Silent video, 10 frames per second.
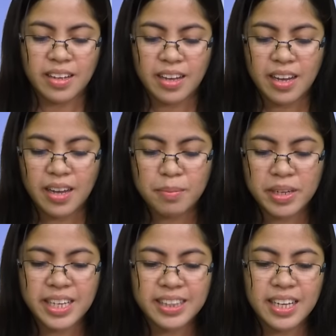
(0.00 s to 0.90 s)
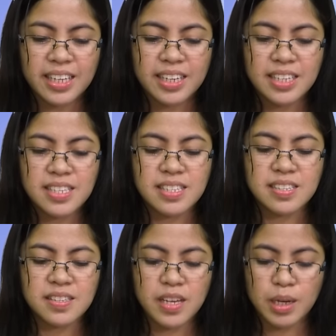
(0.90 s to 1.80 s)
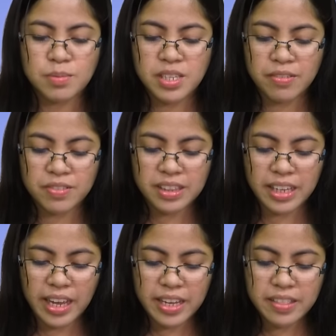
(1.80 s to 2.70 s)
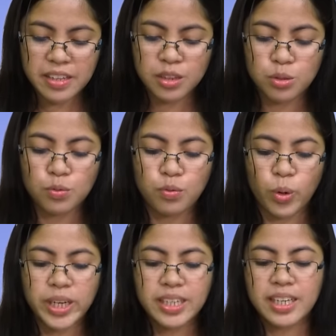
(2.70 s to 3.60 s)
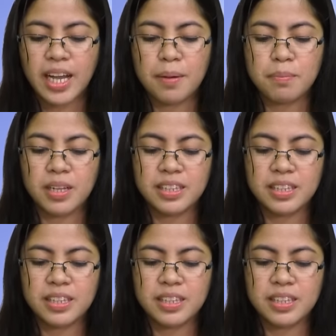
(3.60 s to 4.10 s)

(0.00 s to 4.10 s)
Uh, makita ini sa Psalm 78, 3 to 4, nagahambal